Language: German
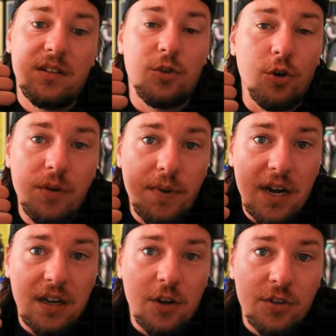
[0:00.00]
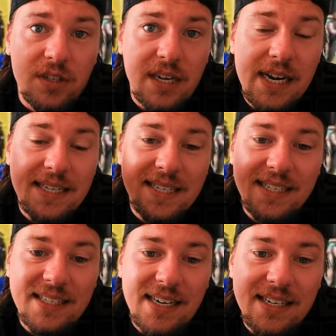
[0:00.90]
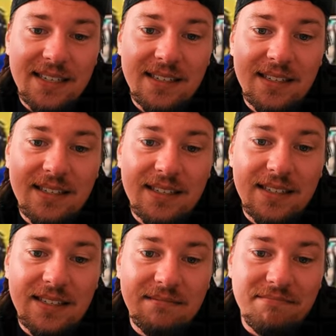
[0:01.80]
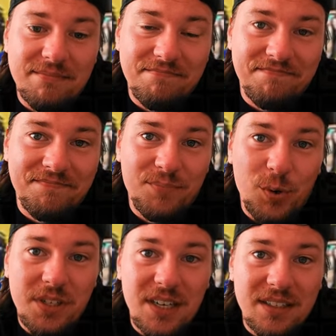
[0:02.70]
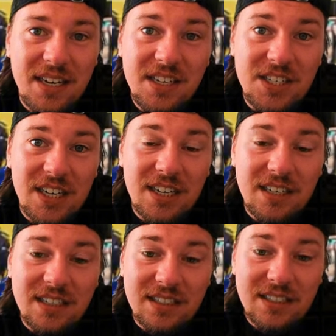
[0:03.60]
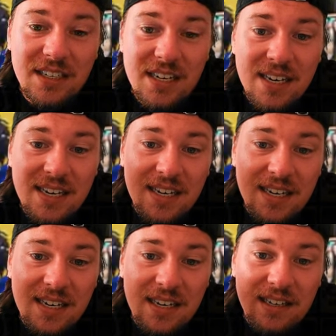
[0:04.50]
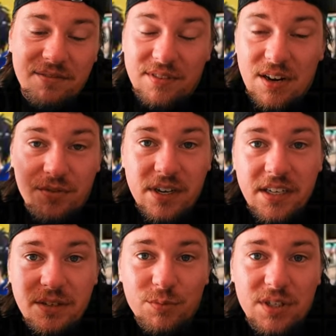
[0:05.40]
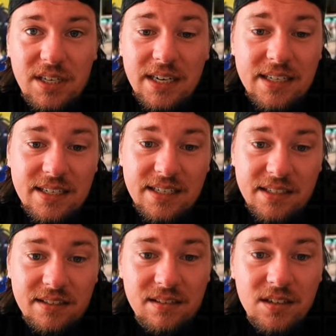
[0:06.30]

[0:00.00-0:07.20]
Tony Parker könnte geil sein, ist halt ein Point Guard, der nicht danken kann. Der Release muss geil sein.